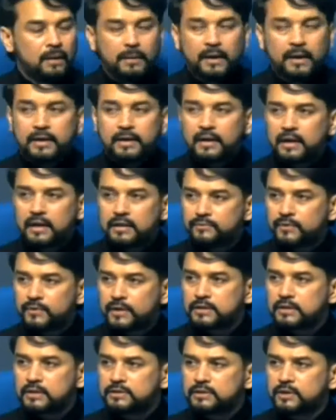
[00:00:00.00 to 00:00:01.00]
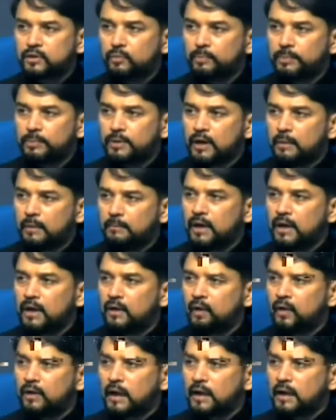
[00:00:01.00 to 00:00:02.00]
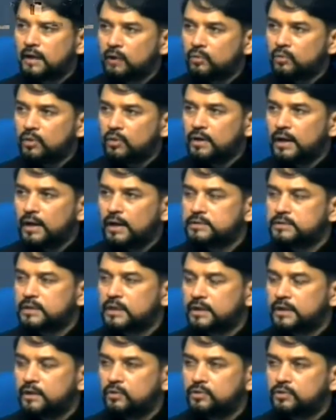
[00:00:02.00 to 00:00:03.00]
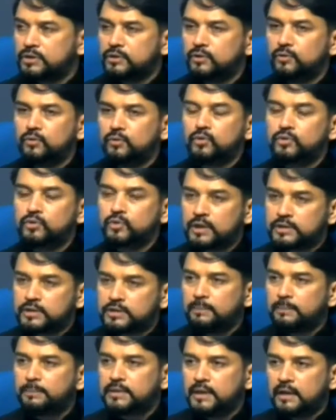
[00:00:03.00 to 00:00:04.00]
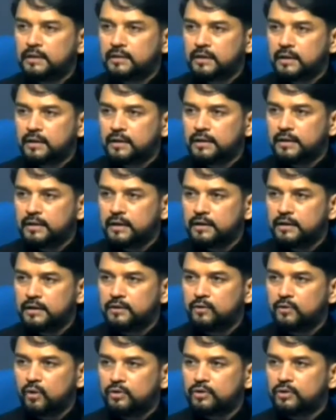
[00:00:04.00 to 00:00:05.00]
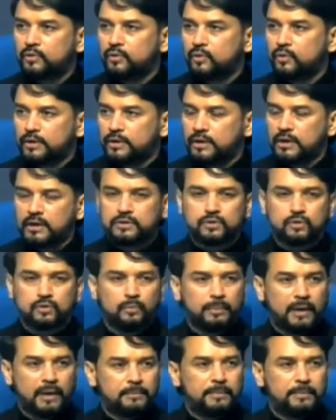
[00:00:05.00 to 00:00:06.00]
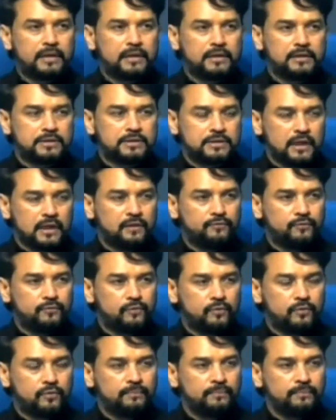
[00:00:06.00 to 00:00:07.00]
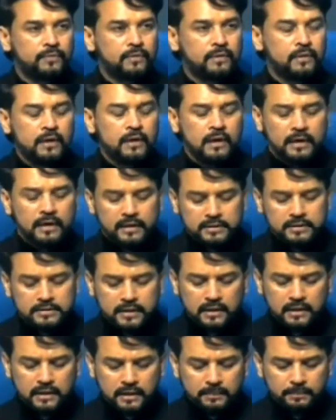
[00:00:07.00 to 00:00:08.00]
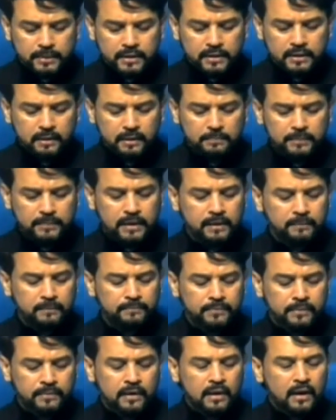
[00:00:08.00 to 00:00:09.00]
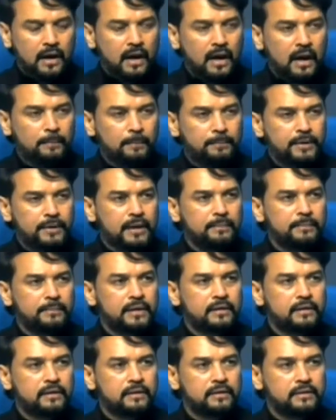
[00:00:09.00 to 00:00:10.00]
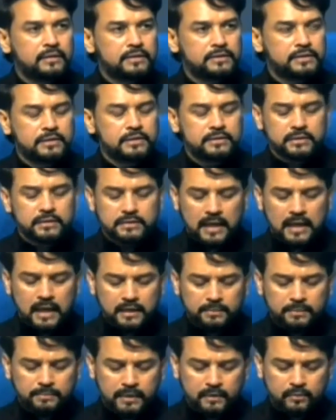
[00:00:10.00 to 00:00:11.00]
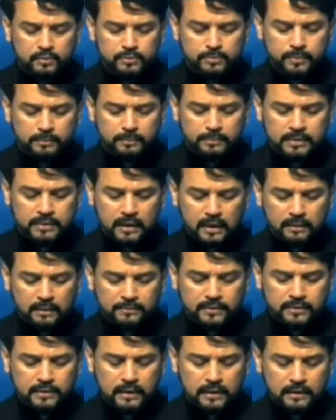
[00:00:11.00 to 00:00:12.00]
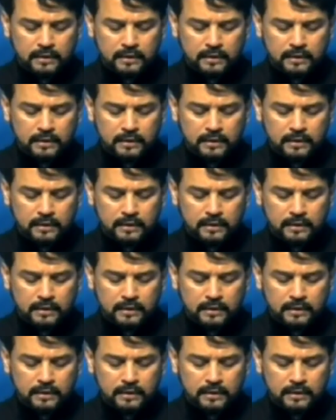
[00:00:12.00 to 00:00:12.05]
हमारे हेल्थ वर्कर्स के ऊपर हमला होता था कोई लड़ाई झगड़े होते थे उनको सुरक्षा प्रदान करने के लिए डॉक्टर हो नर्स हो पैरामेडिकल स्टाफ हो इसके लिए भी हमने एपिडेमिक डिसीजेज एक्ट में उसमें बदलाव किया